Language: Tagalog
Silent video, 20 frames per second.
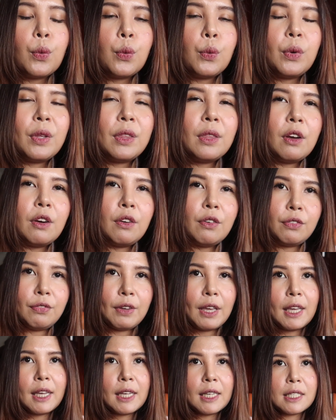with the
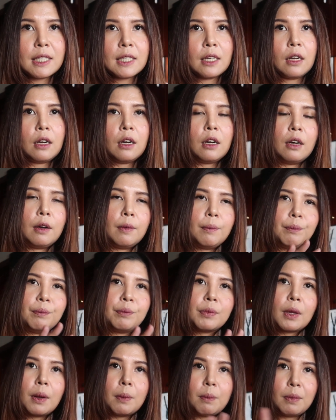fakes
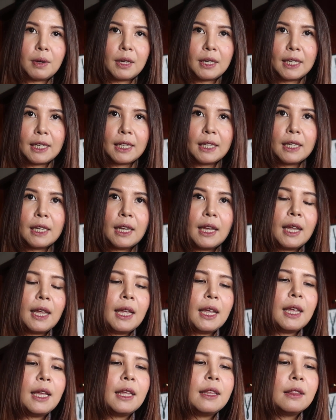um, money
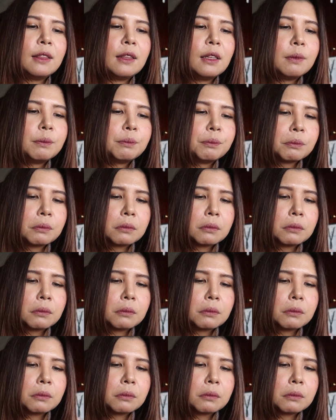and